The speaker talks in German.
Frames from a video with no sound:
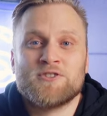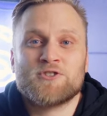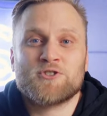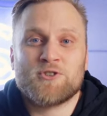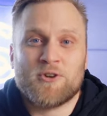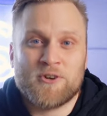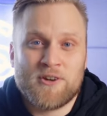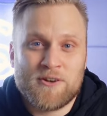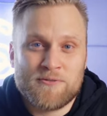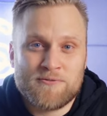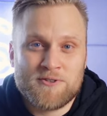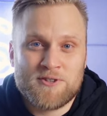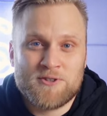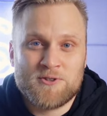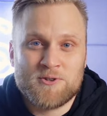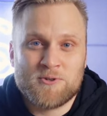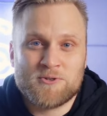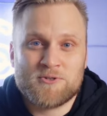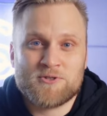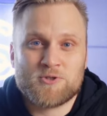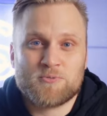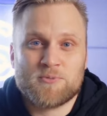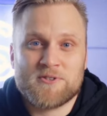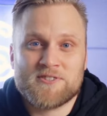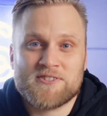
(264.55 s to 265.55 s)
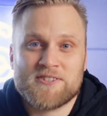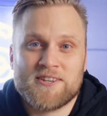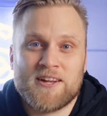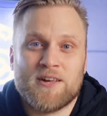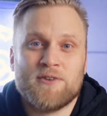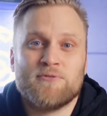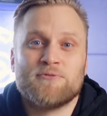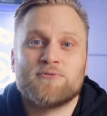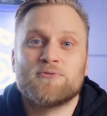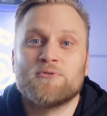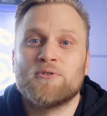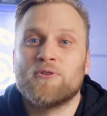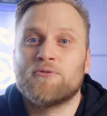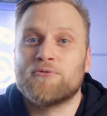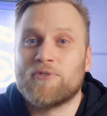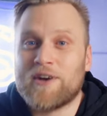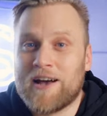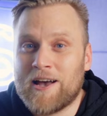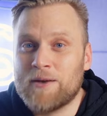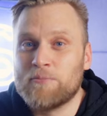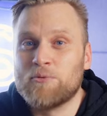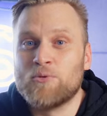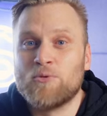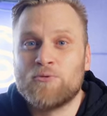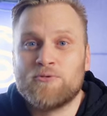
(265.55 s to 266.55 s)
Steuervideos speziell für
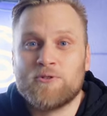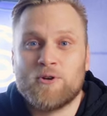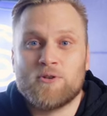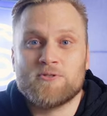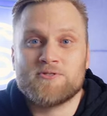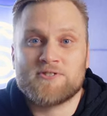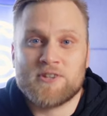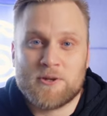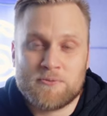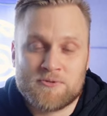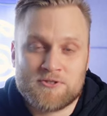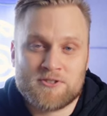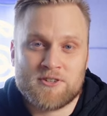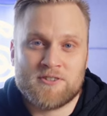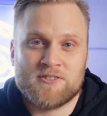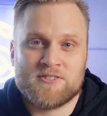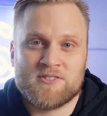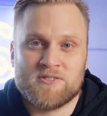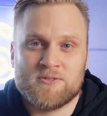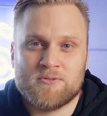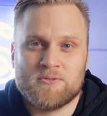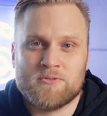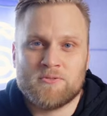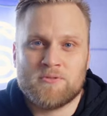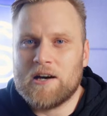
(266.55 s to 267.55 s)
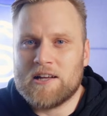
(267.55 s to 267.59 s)
Freiberufler und Selbstständige hoch.